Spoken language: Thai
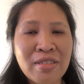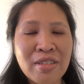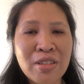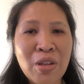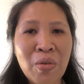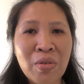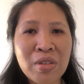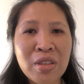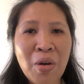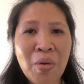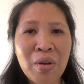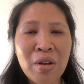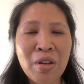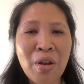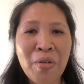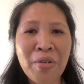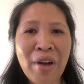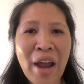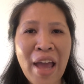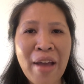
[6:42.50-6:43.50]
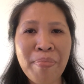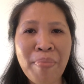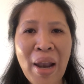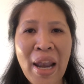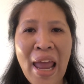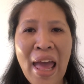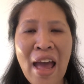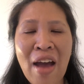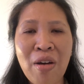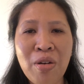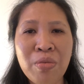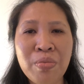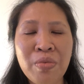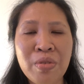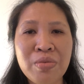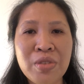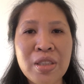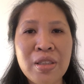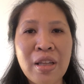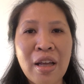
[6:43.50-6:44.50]
ลงทุนลงแรงไปแล้ว
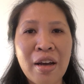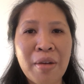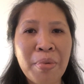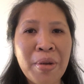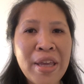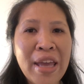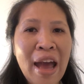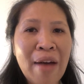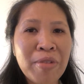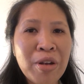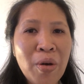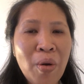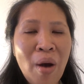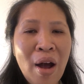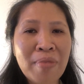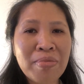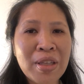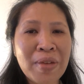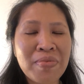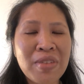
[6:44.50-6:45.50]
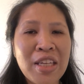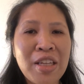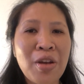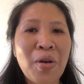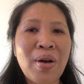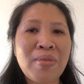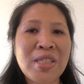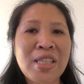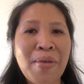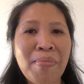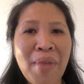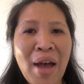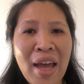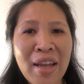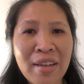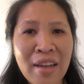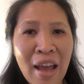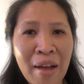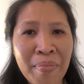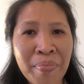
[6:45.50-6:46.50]
พยายามด้วยความเต็มที่ด้วยความสามาร
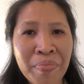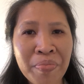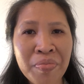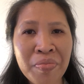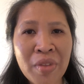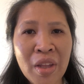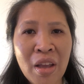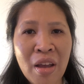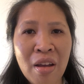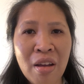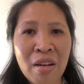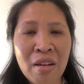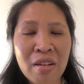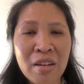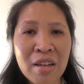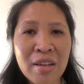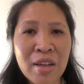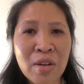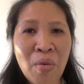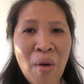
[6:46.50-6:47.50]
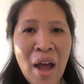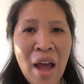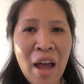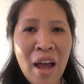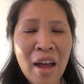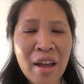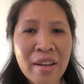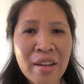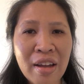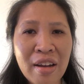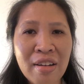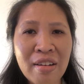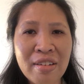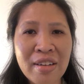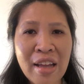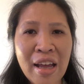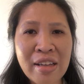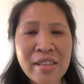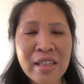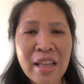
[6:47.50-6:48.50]
ถเนี่ยเกิดว่า
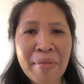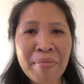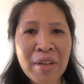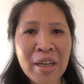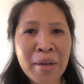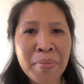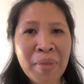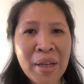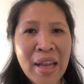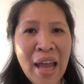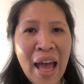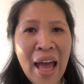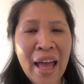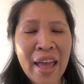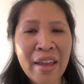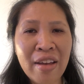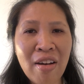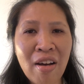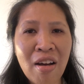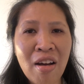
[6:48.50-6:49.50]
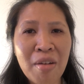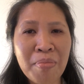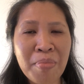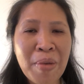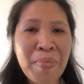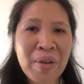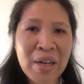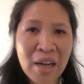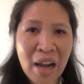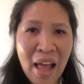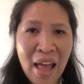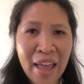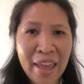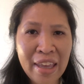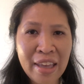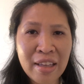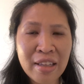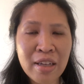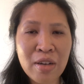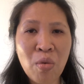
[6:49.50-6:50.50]
ดังทำเงินไม่ได้ก็ไม่เป็นไร
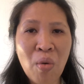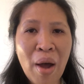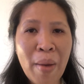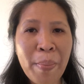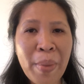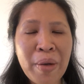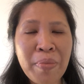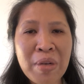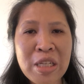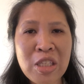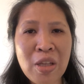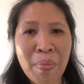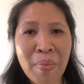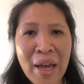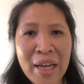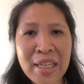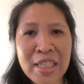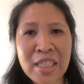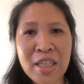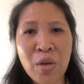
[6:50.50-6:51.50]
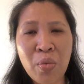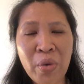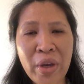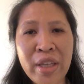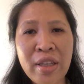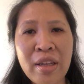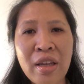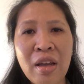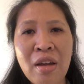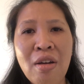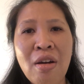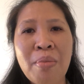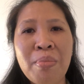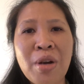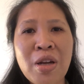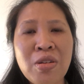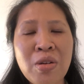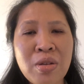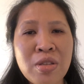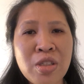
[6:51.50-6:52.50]
ถือว่าเป็นประสบการณ์ในชีวิตเพ
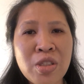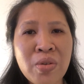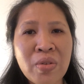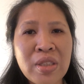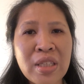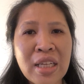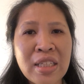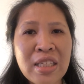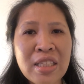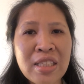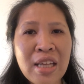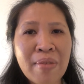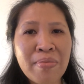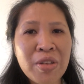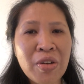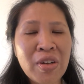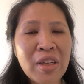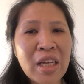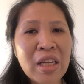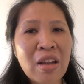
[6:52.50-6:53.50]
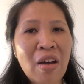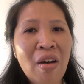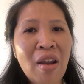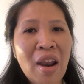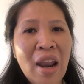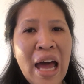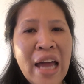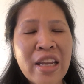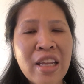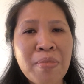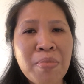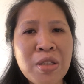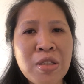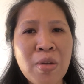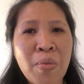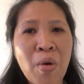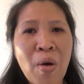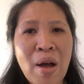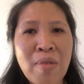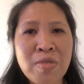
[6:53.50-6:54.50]
ราะคนส่วนใหญ่ที่ทำธุรกิจออนไลน์ที่ประส
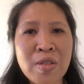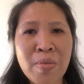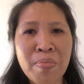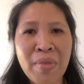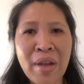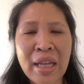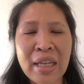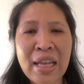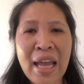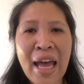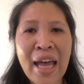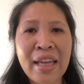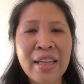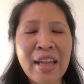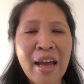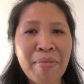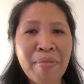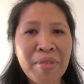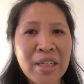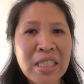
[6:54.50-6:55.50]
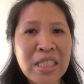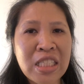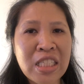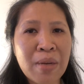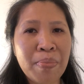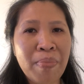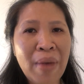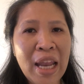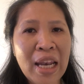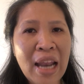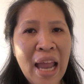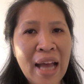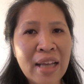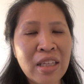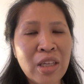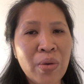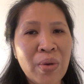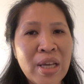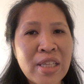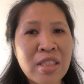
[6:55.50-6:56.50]
บความสำเร็จได้ทำเงิน เจ็ดแปด หลัก
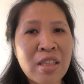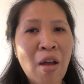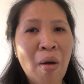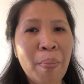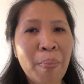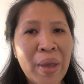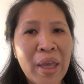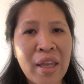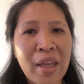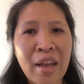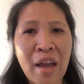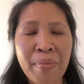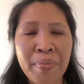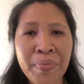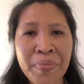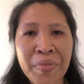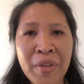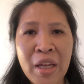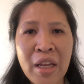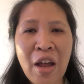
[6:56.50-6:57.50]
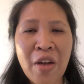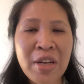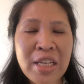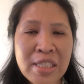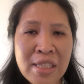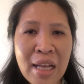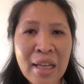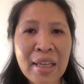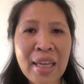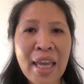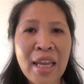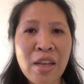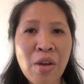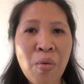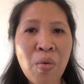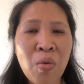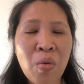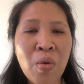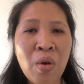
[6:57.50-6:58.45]
ยู เอส ต่อปีเนี่ยเท่าที่สังเกตดู